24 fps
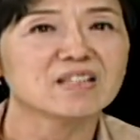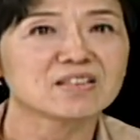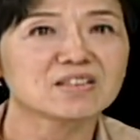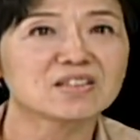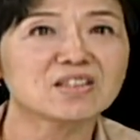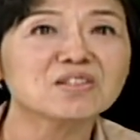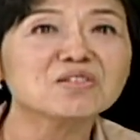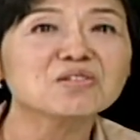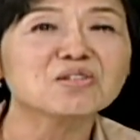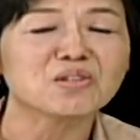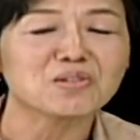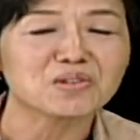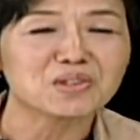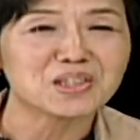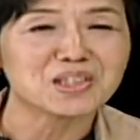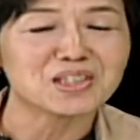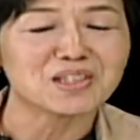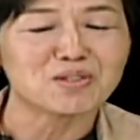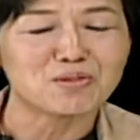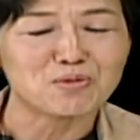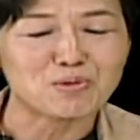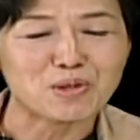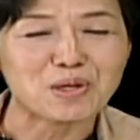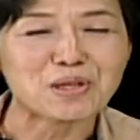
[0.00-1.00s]
这就
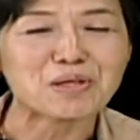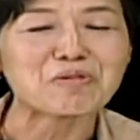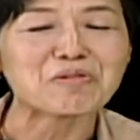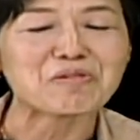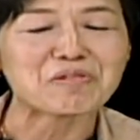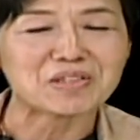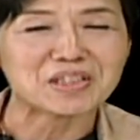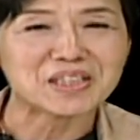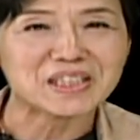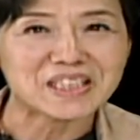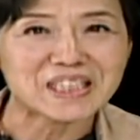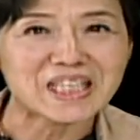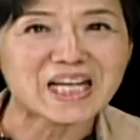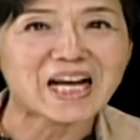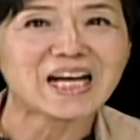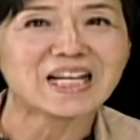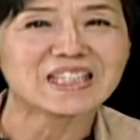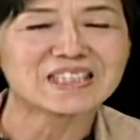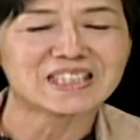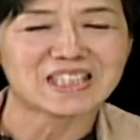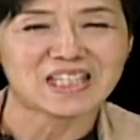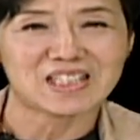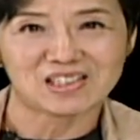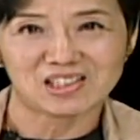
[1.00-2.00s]
是论语
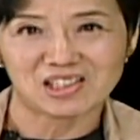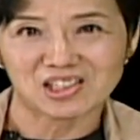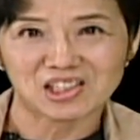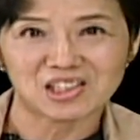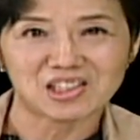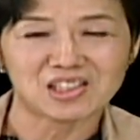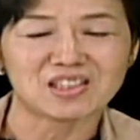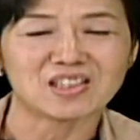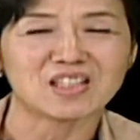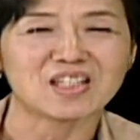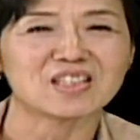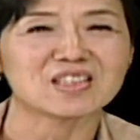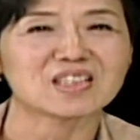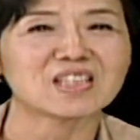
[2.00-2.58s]
家长式的，